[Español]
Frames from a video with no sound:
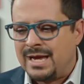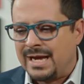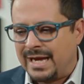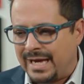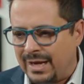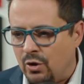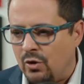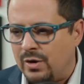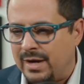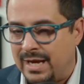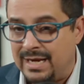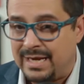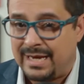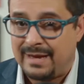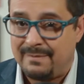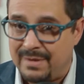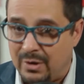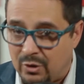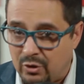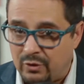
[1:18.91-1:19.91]
creo que el
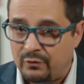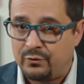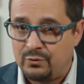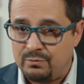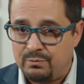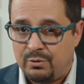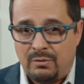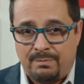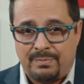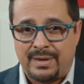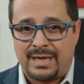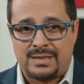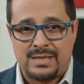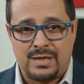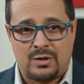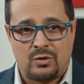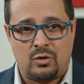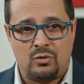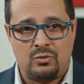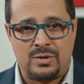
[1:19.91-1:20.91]
que mejor fútbol
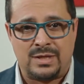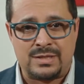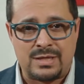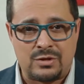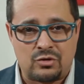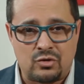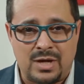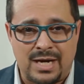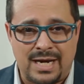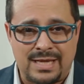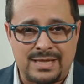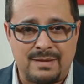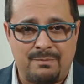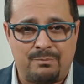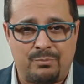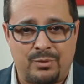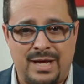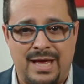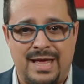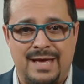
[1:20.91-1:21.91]
practicó durante toda la
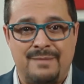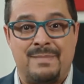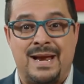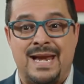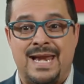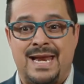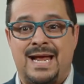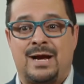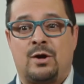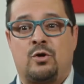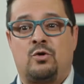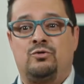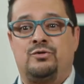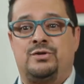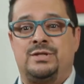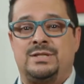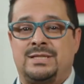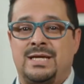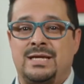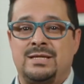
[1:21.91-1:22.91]
temporada de manera
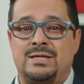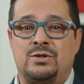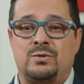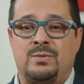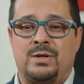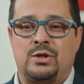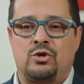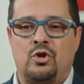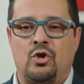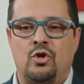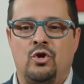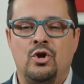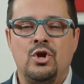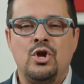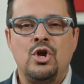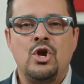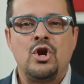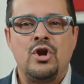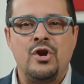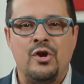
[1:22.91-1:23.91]
consistente, sobre todo
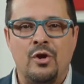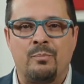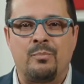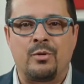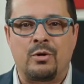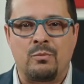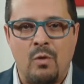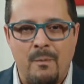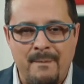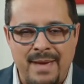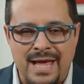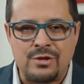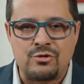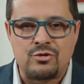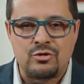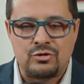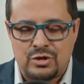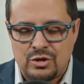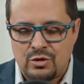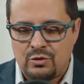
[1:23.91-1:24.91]
no por
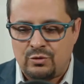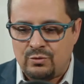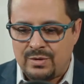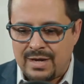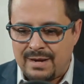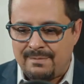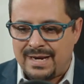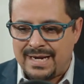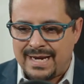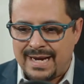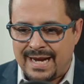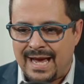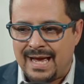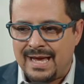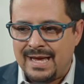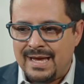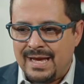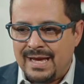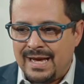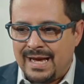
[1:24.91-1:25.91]
momentos y de una
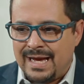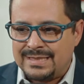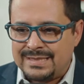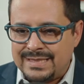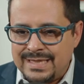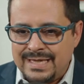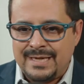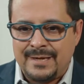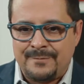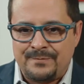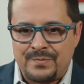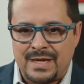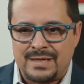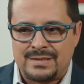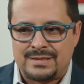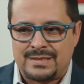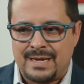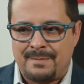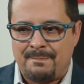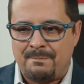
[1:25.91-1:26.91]
manera así
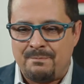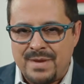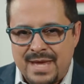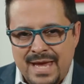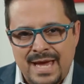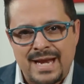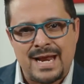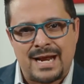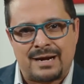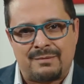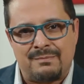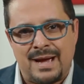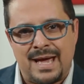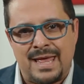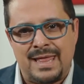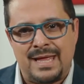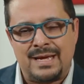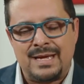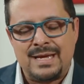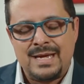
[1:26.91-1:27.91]
este, bien
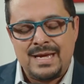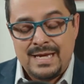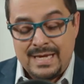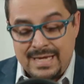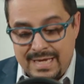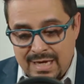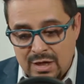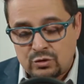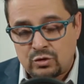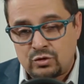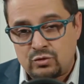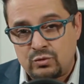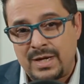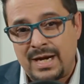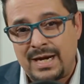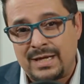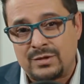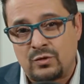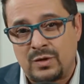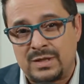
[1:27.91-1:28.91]
armada. Y eso es una de
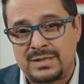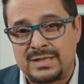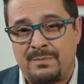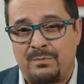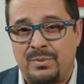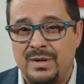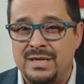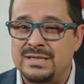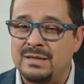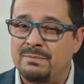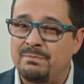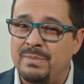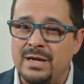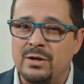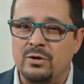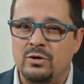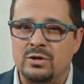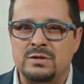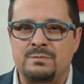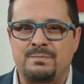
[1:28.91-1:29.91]
las cosas que puede ser
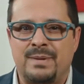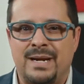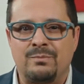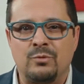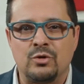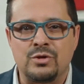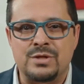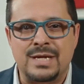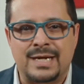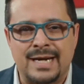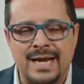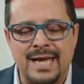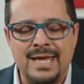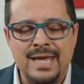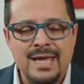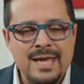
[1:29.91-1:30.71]
peligrosas para Monterrey,